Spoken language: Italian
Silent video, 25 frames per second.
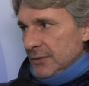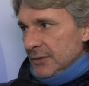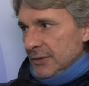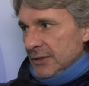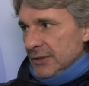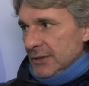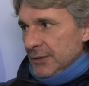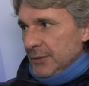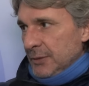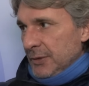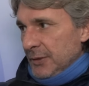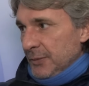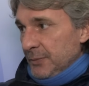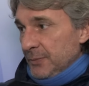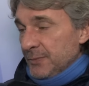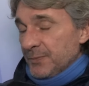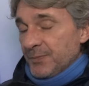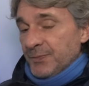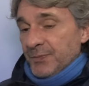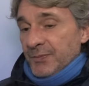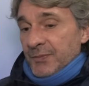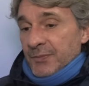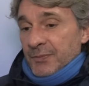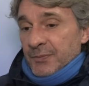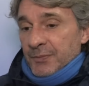Eh,
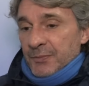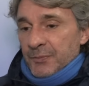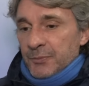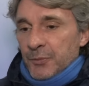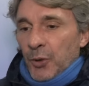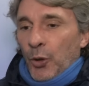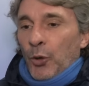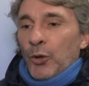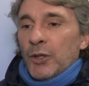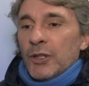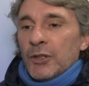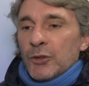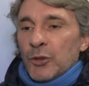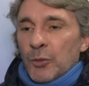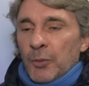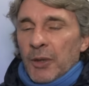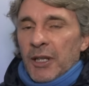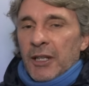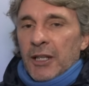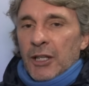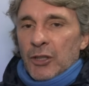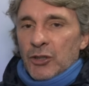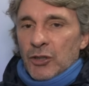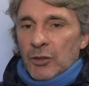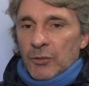poi
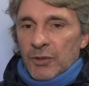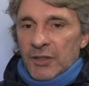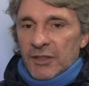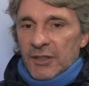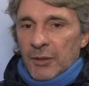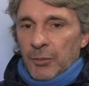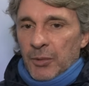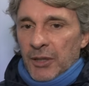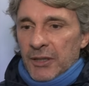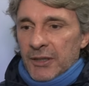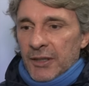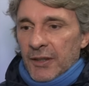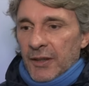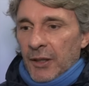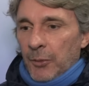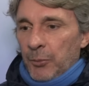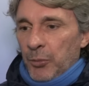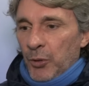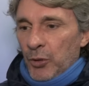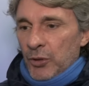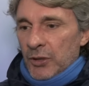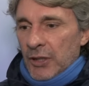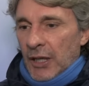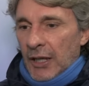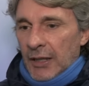domenica c'è questa partita
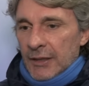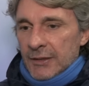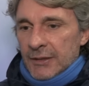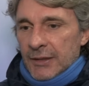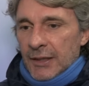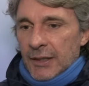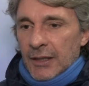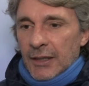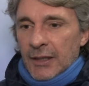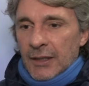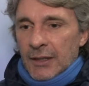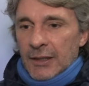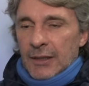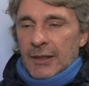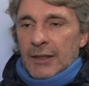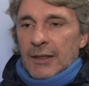importante